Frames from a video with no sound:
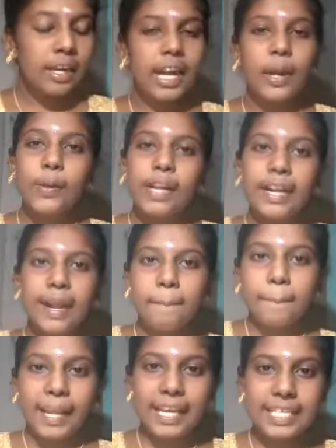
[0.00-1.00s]
நான்
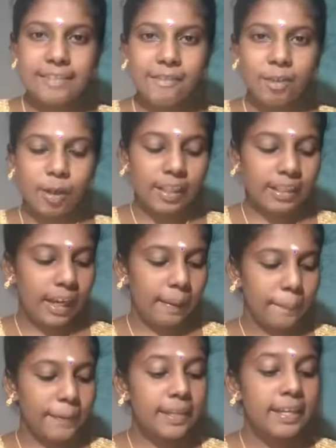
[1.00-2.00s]
உங்களிடம் பேச வந்துள்ள
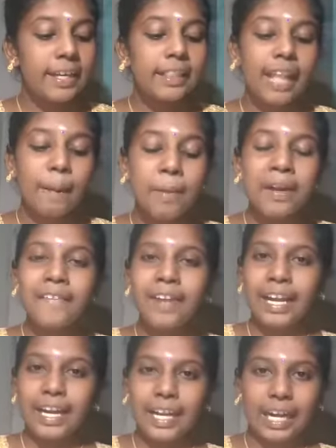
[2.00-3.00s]
தலைப்பு தமிழ்
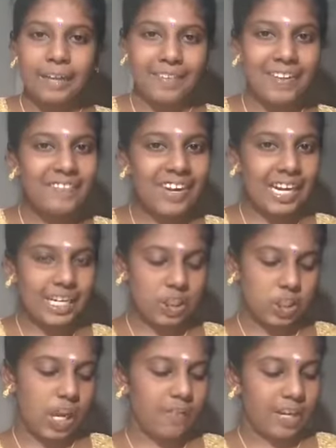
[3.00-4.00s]
வழி கல்வி
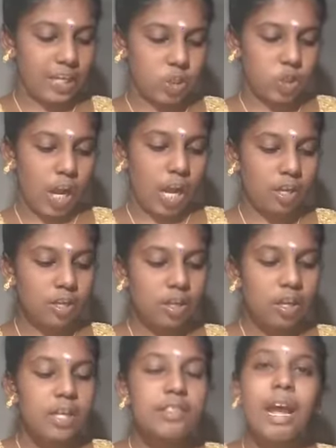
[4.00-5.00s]
வளர்ச்சியா வீட்சா
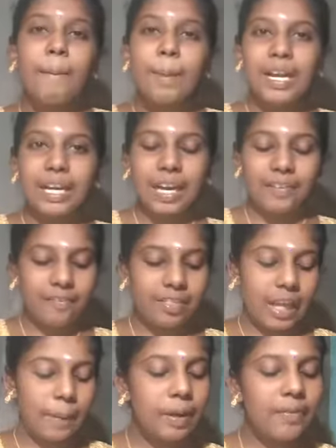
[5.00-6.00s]
தமிழ்
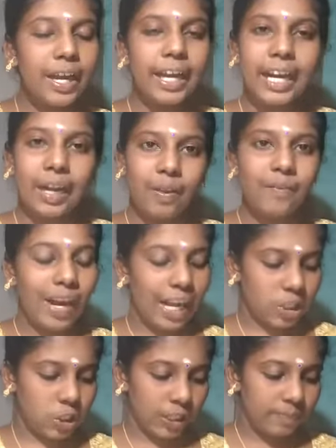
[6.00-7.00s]
தமிழ் வழி கல்வி
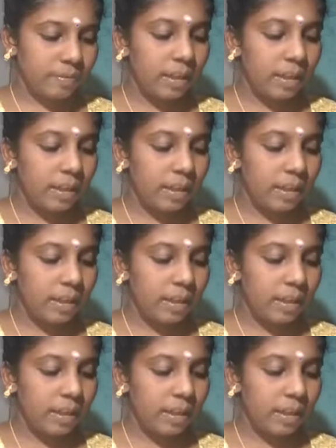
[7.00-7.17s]
வளர்ச்சி